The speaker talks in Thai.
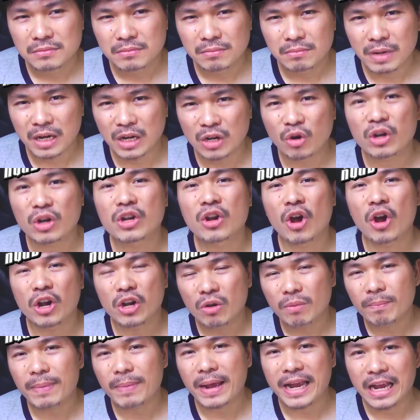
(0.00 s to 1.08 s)
มันลดน้อยล
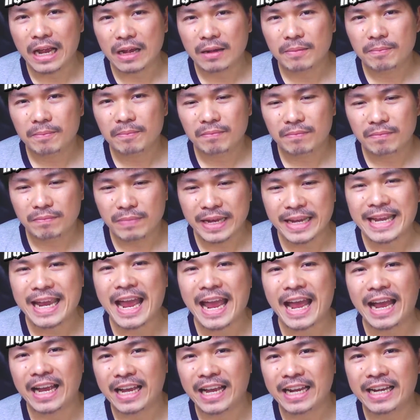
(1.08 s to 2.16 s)
งไปอ่ะไป
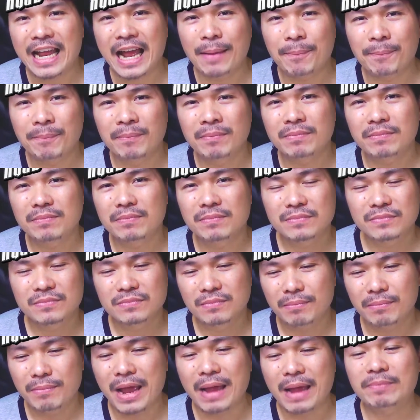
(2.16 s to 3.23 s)
แข่งกัน
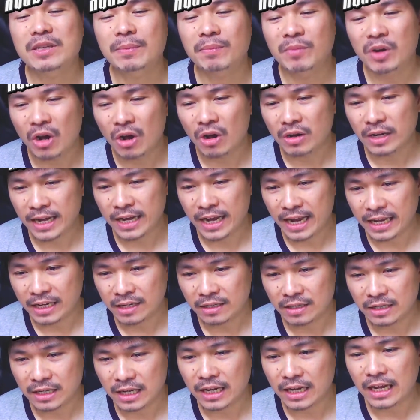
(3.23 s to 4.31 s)
ทำแบบจำลองแทน
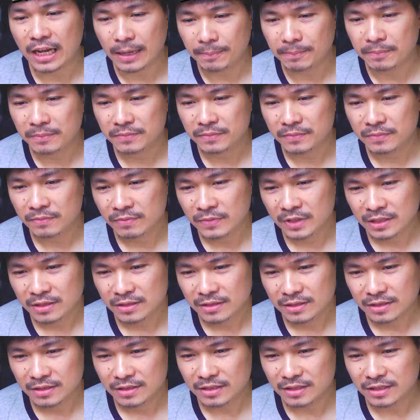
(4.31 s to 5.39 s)
นะครับ
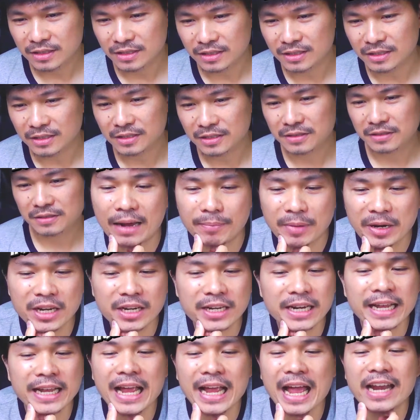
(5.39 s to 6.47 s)
ไปเดิ
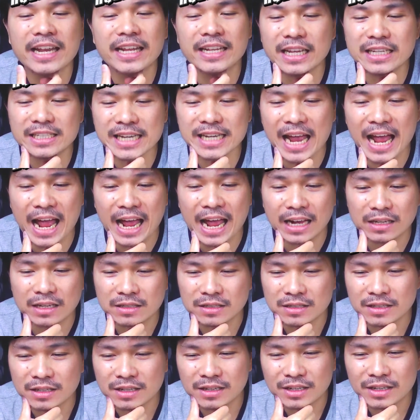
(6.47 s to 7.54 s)
นในงานเห็นแต่ฉาก
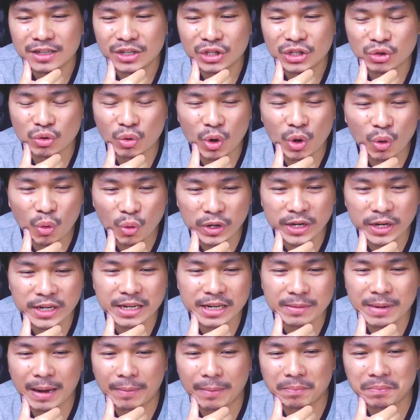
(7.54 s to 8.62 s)
ตัวหุ่น
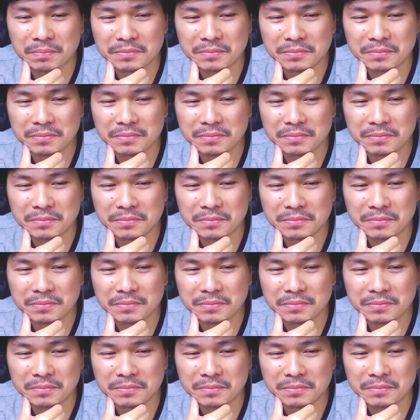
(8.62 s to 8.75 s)
นี่แบบ